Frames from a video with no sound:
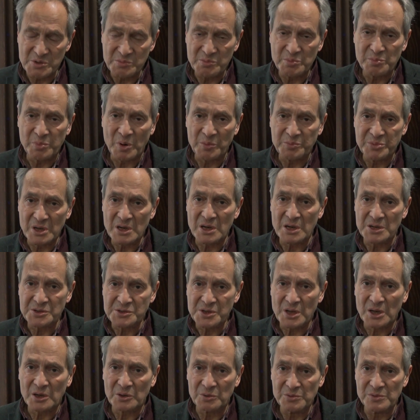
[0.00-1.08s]
żeby
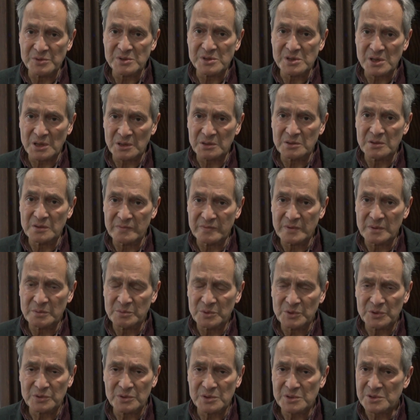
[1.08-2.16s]
popierać taką inicjatywę,
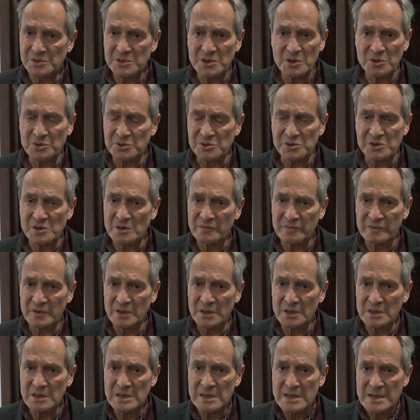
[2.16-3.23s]
bo to jest nieodzowne.